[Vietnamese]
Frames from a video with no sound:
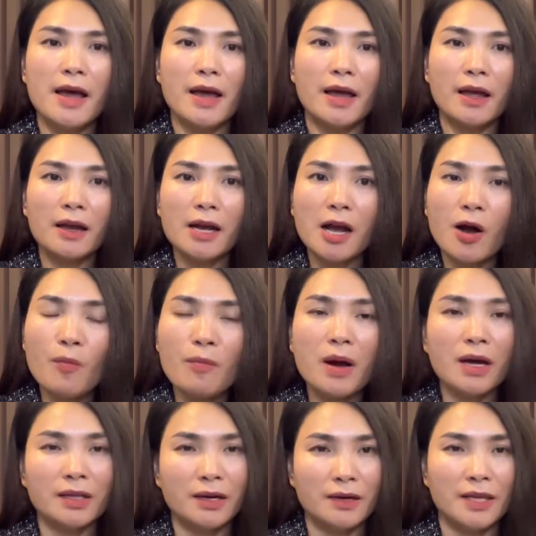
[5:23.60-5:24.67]
để không
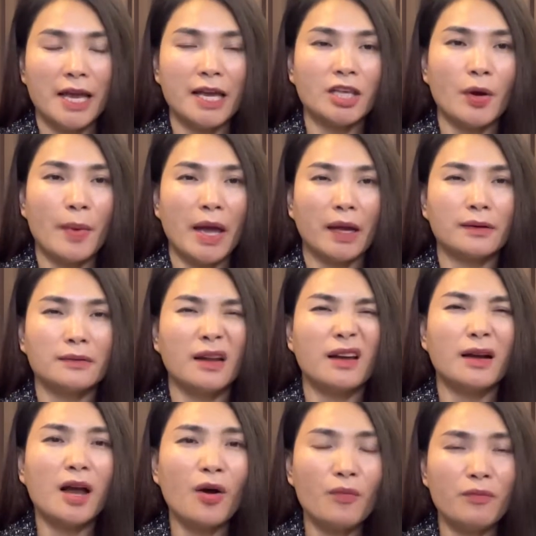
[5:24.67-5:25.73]
mất thời gian cho bạn,
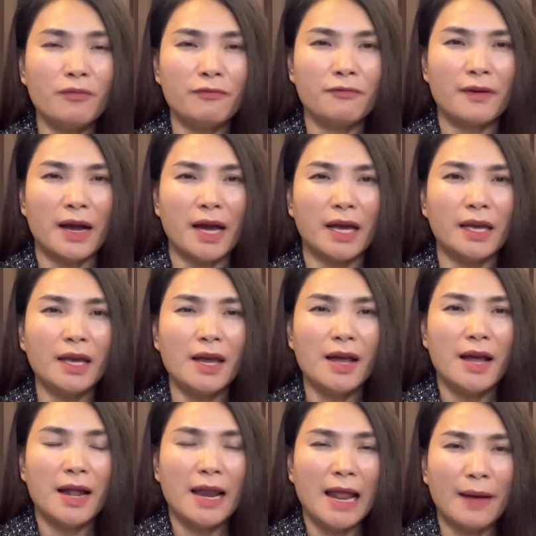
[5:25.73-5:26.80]
để không phải
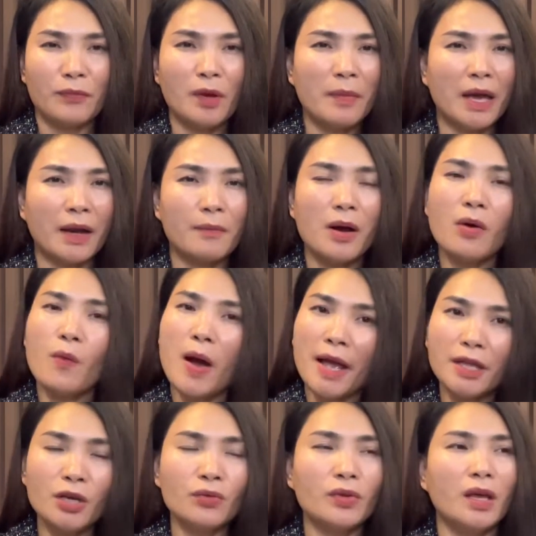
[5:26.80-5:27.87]
làm cho bạn mất quá
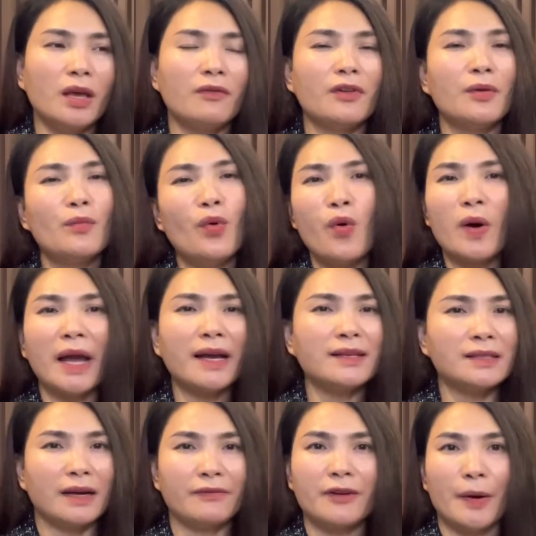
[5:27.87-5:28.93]
nhiều tiền vì mua các cái
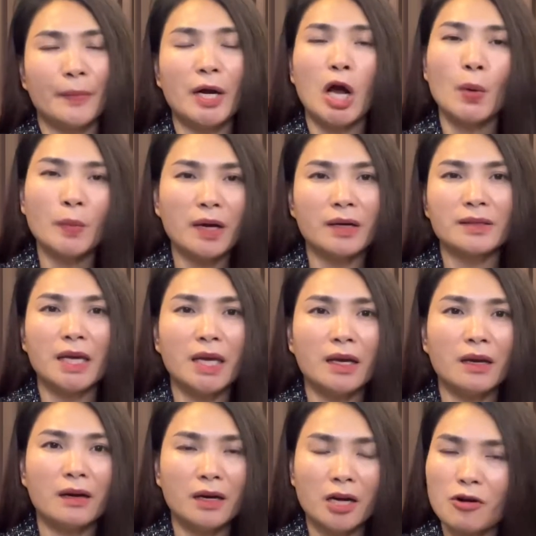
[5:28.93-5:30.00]
sản phẩm không cần
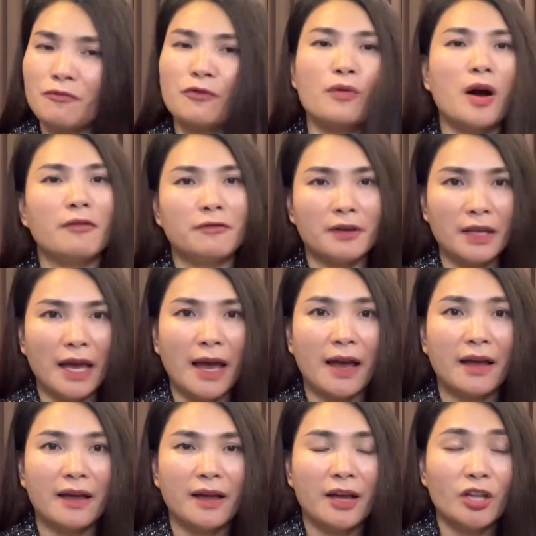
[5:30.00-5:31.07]
thiết, không phù hợp với da,
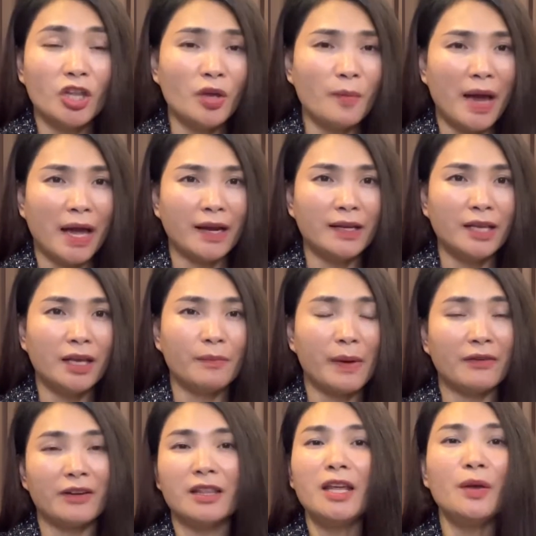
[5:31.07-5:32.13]
thì bạn gì
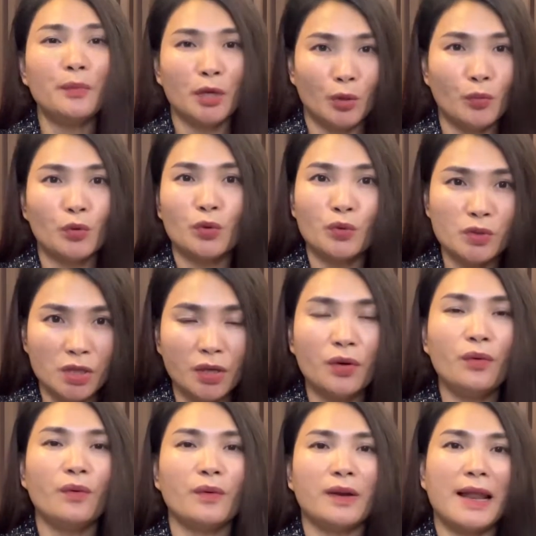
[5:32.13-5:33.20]
bạn phải tìm hiểu một chút
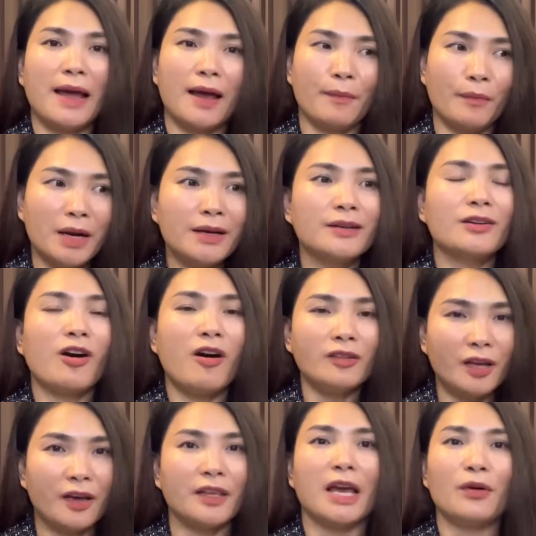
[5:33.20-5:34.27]
xíu là mình có
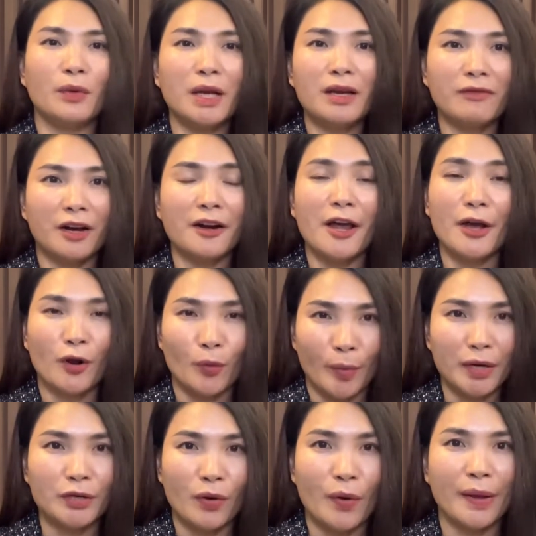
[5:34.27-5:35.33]
thể giải quyết cái vấn đề của
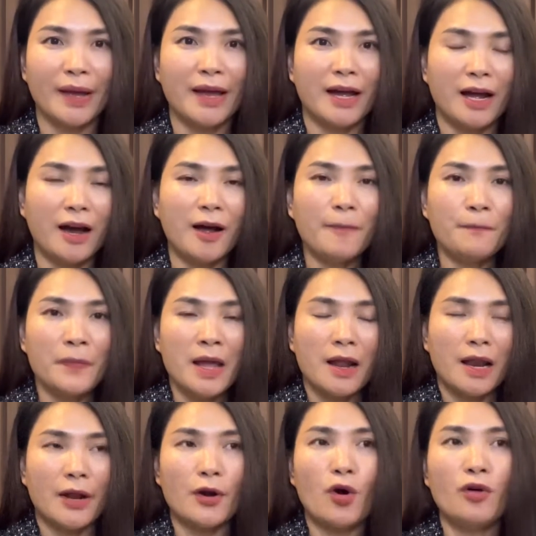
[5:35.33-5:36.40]
mình rồi. Đó
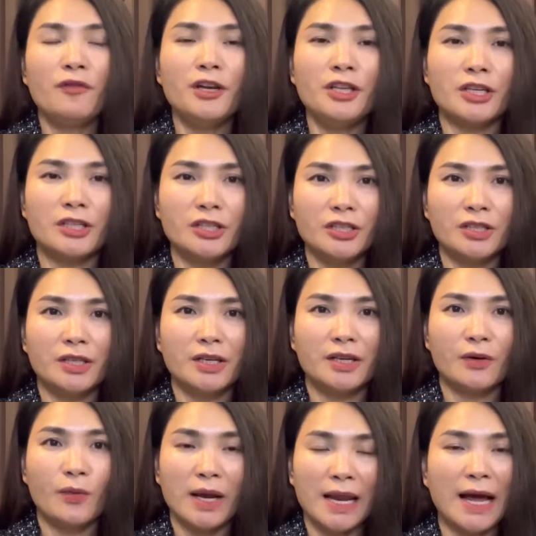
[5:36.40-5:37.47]
là đối với những người
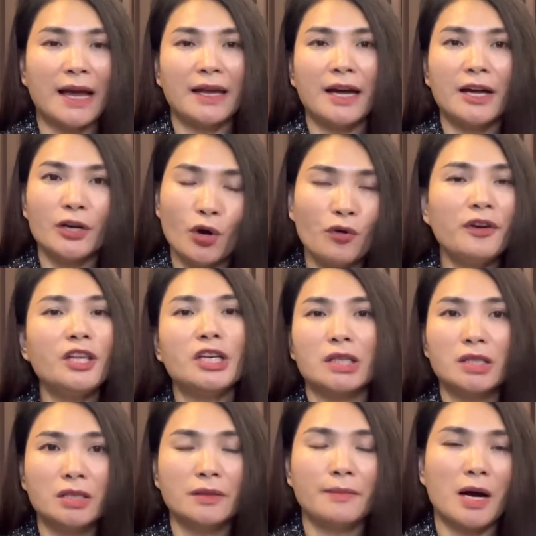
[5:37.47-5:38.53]
quay lại ha, đối với
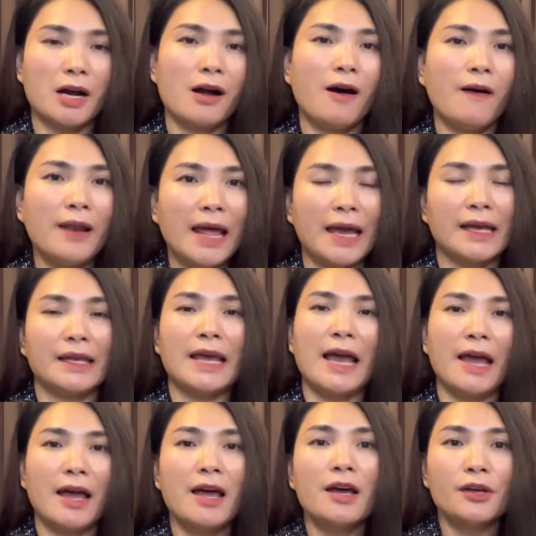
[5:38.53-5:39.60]
những người mà có làn da
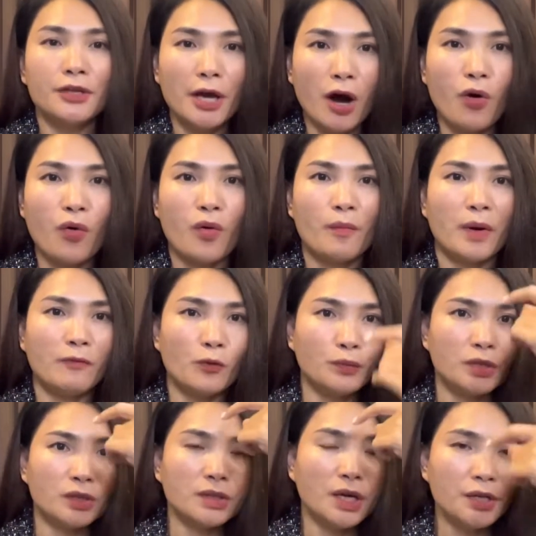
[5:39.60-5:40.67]
dầu mà vùng
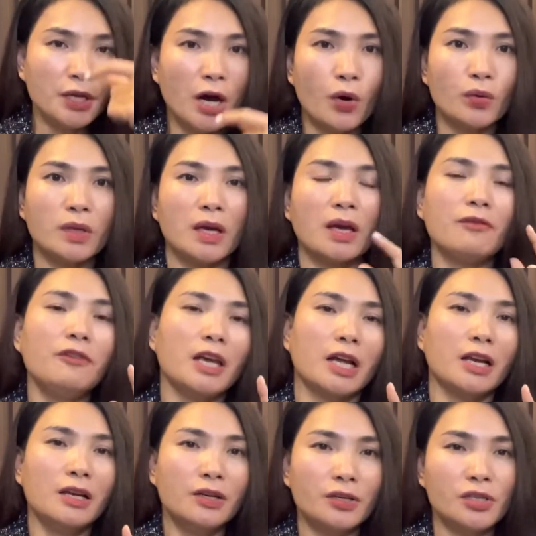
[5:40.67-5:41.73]
chữ T dầu thì cái
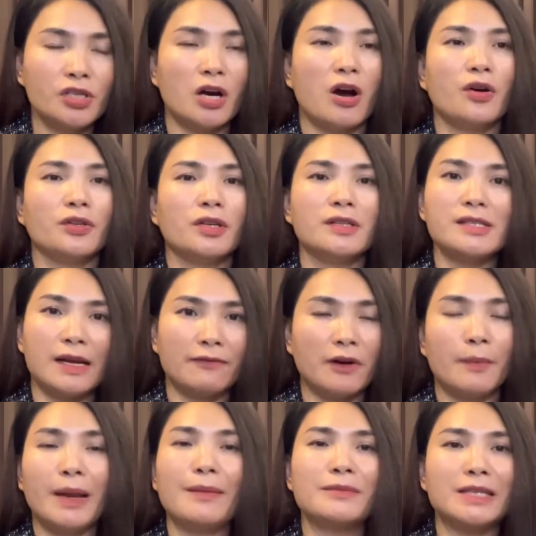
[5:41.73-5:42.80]
việc lựa chọn những sản
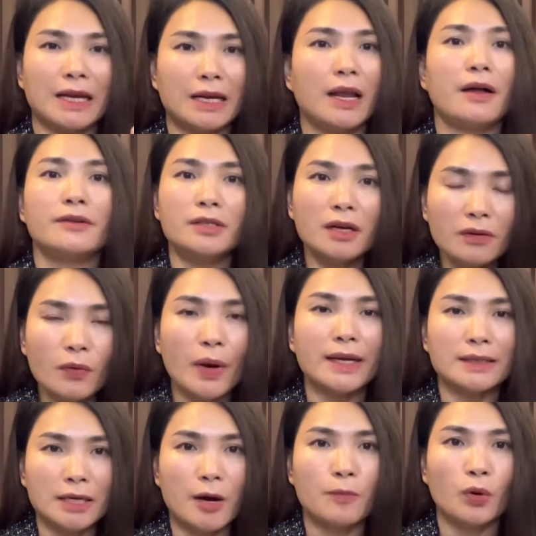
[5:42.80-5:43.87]
phẩm làm sạch là rất
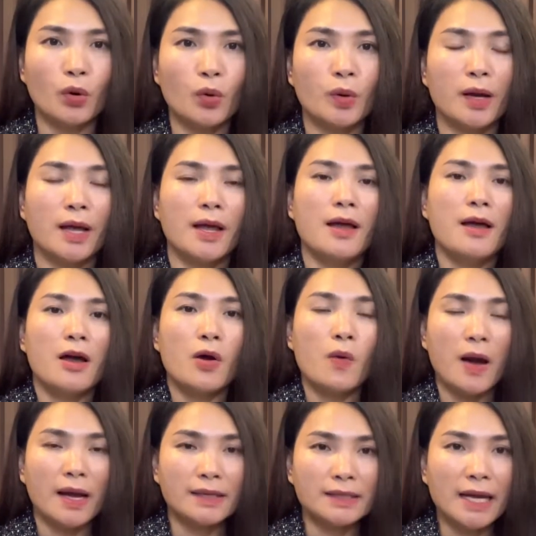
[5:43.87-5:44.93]
quan trọng luôn.
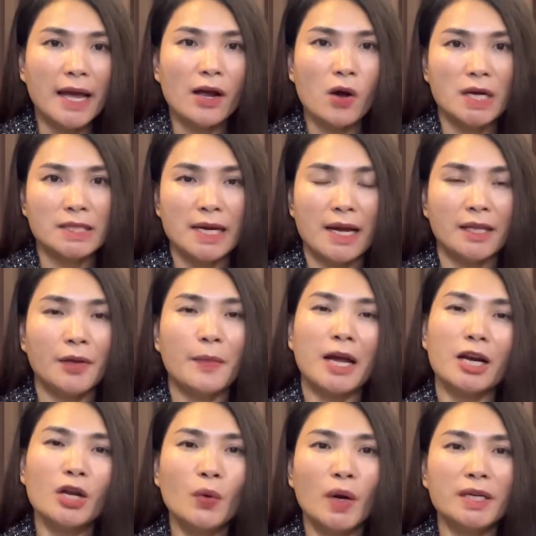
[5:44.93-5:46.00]
Ngoài ra ngoài ra thì
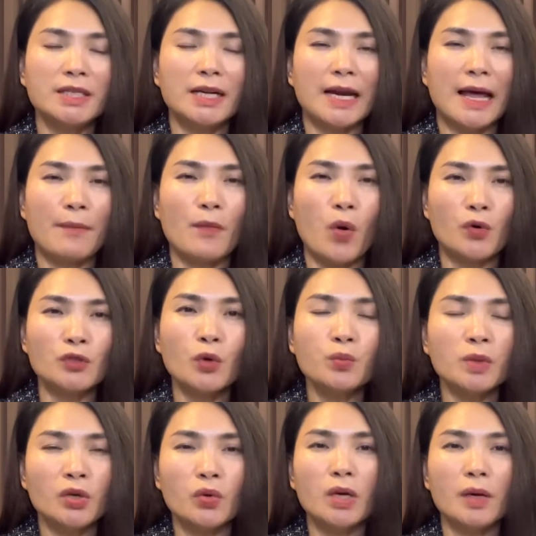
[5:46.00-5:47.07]
bạn lưu ý rằng là bổ sung
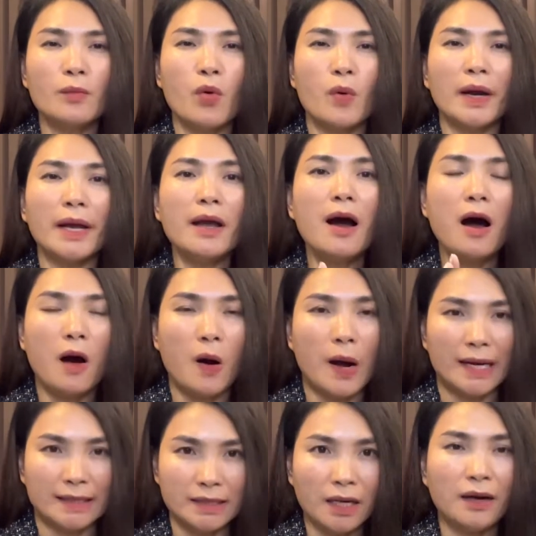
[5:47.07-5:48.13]
cho Duyên một cái
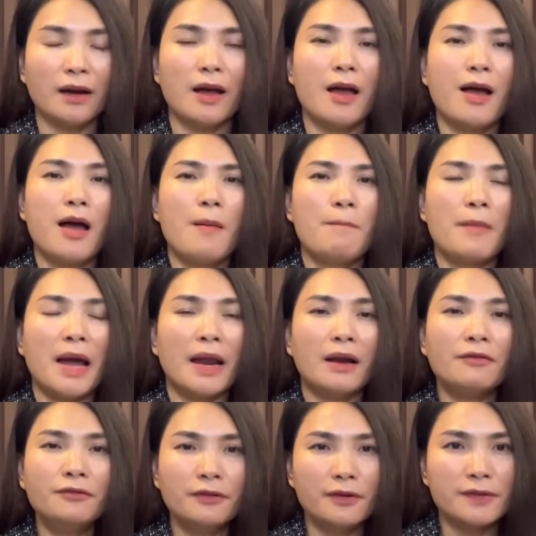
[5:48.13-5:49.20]
hoạt chất mà
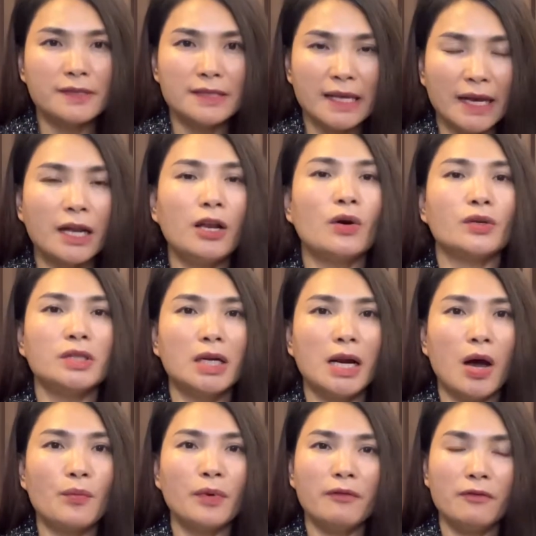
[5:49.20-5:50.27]
nó vừa sát cái lỗ chân
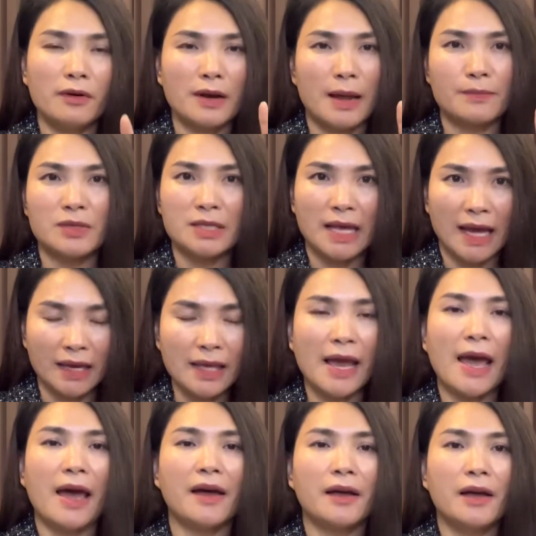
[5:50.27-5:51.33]
lông, nó vừa làm sáng
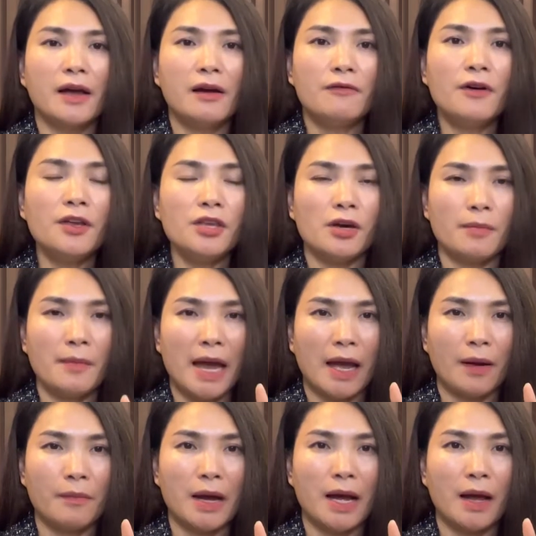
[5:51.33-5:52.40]
da. Với những
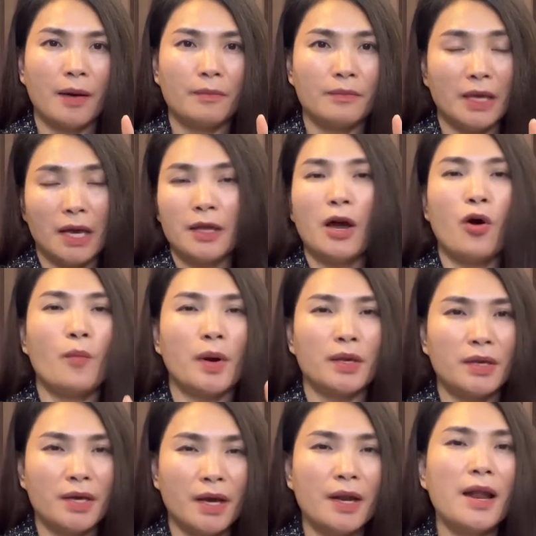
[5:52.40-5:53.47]
bạn mà da dầu mà
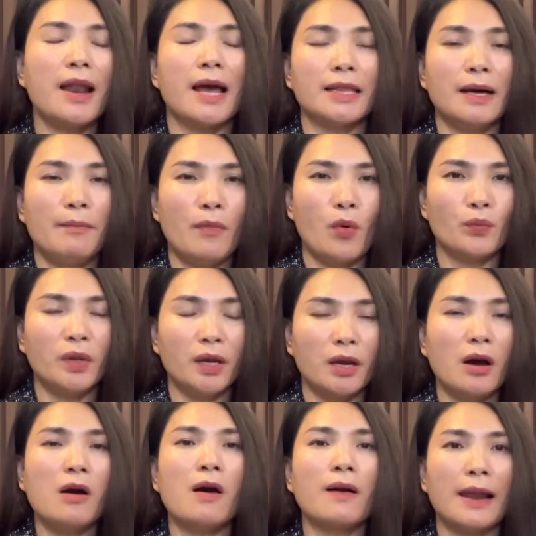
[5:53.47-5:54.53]
dễ để lại thâm mụn thì
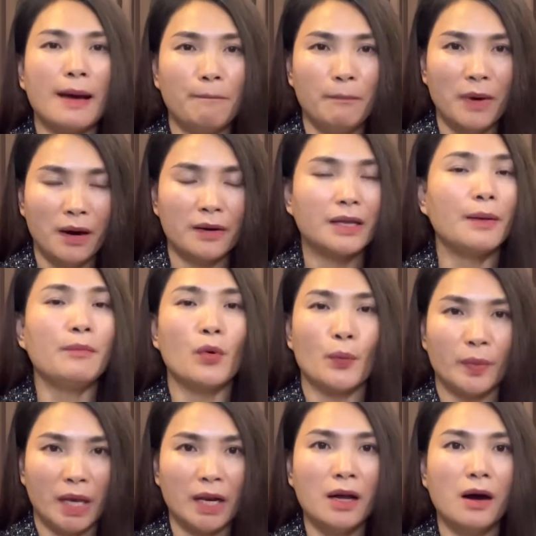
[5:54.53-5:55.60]
nó còn làm mờ thâm mụn
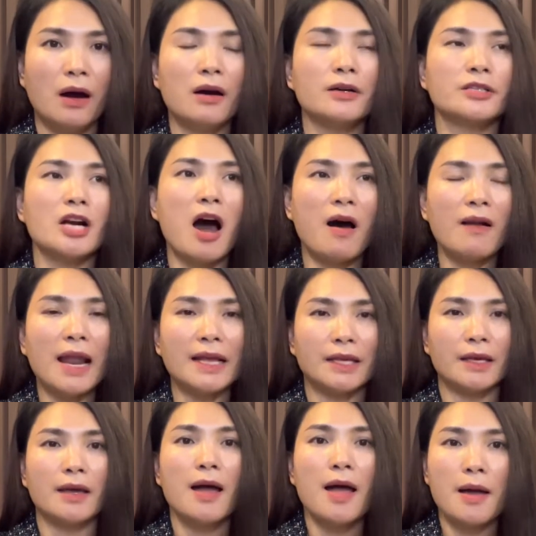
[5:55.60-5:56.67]
nhanh hơn, đó là
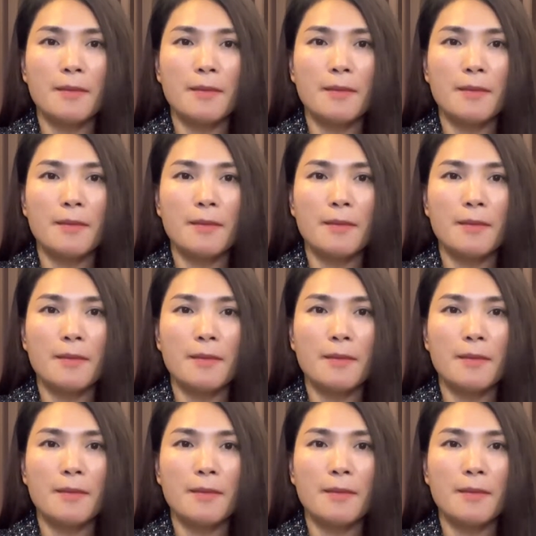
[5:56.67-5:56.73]
gì?